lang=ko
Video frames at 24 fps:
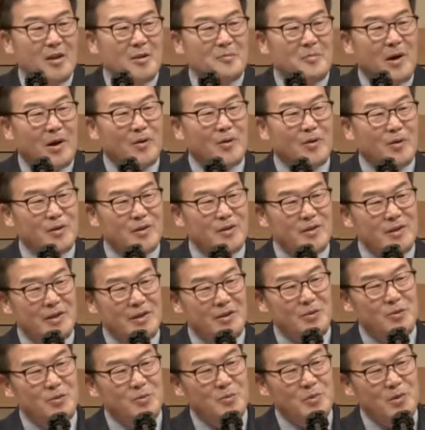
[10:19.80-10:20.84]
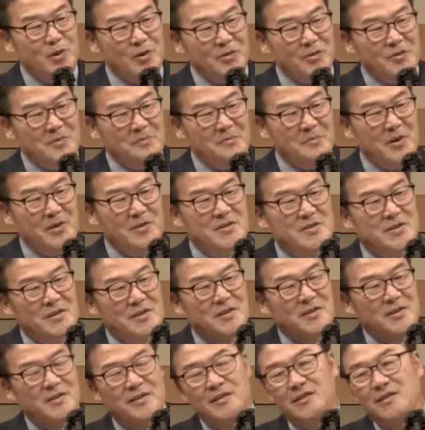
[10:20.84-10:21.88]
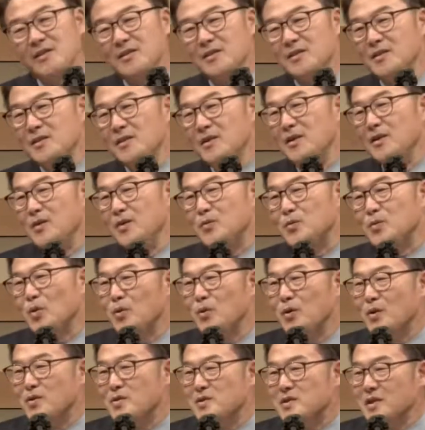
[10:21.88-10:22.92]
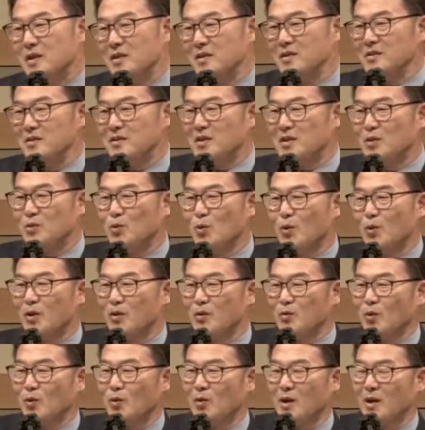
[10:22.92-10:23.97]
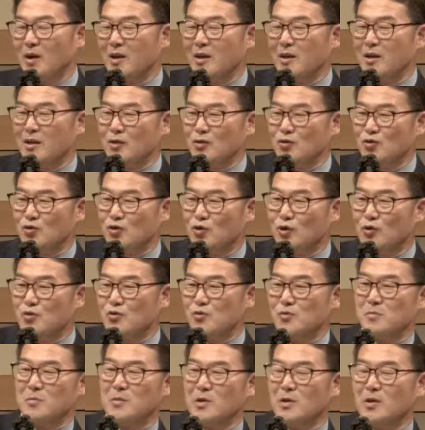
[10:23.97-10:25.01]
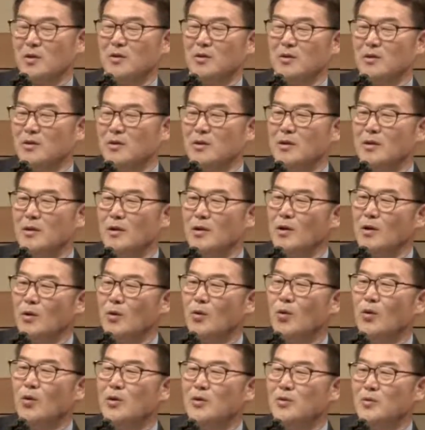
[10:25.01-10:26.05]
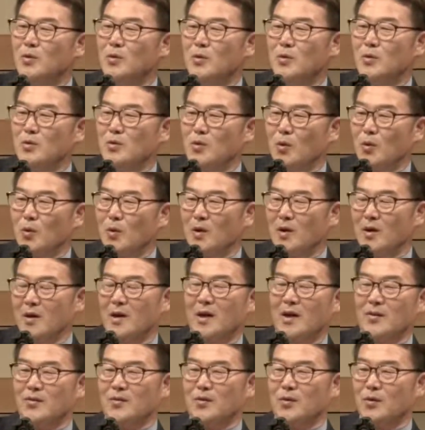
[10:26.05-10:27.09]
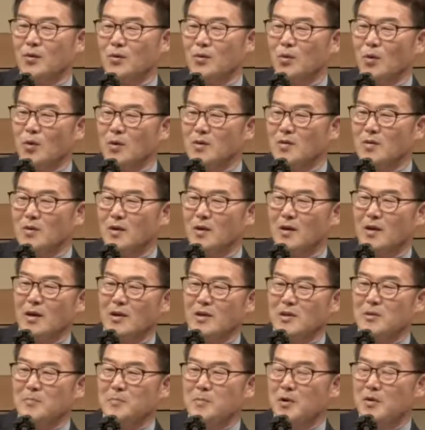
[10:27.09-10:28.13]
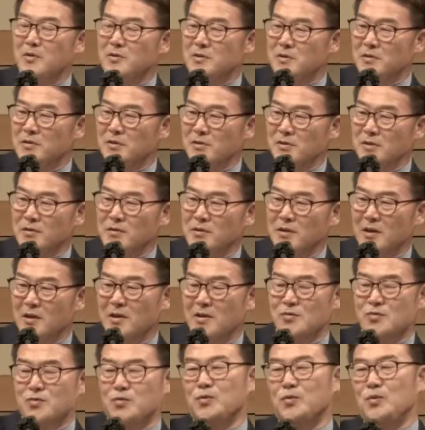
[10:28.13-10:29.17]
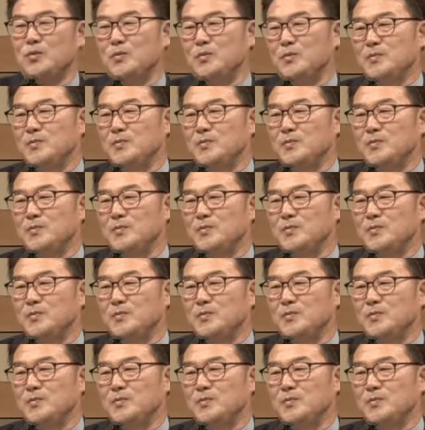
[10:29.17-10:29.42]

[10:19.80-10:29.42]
바울은 이 눈물로 쓴 편지를 동역자인 디도의 손에 쥐어주며 고린도 교회에 가서 교인들에게 이 편지를 전달해주고